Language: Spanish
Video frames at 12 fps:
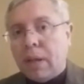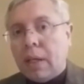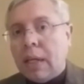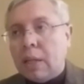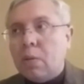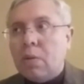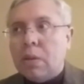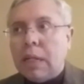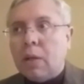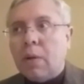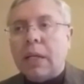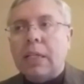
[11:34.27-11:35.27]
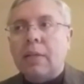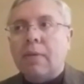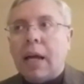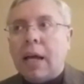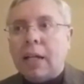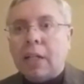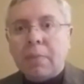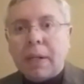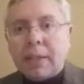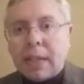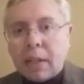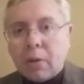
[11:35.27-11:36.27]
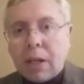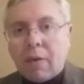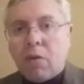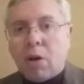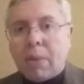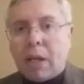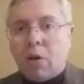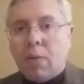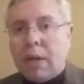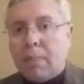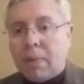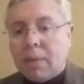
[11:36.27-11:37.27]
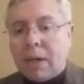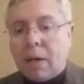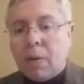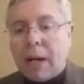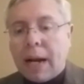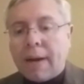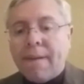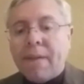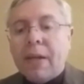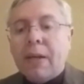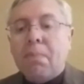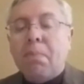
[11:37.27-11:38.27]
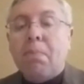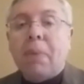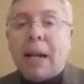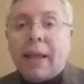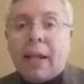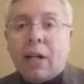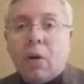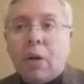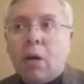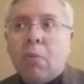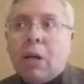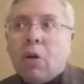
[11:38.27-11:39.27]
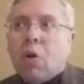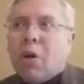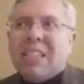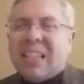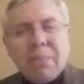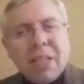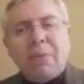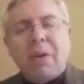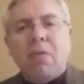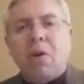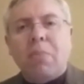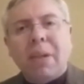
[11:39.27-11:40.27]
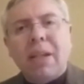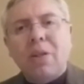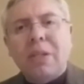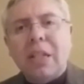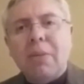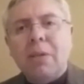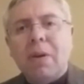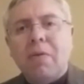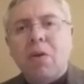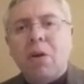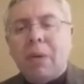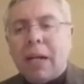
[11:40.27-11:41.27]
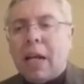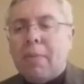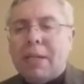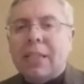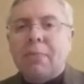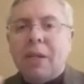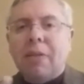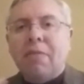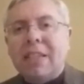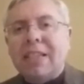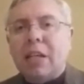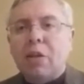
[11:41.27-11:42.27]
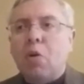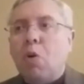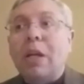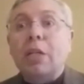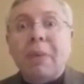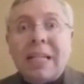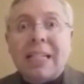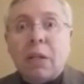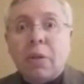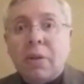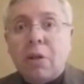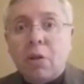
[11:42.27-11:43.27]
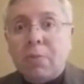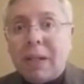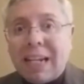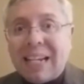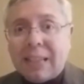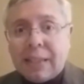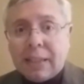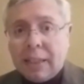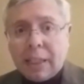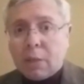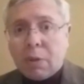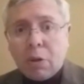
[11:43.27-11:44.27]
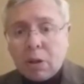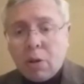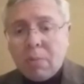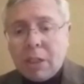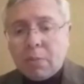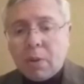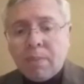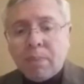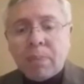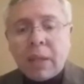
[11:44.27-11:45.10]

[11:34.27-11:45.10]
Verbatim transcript: Y es un signo que se va a expresar de una forma doble. En primer lugar, para dar gloria. O bueno, no, es la misma forma, de hecho es la misma forma, nada más que manifestado o expresado de dos maneras distintas, pero es lo mismo.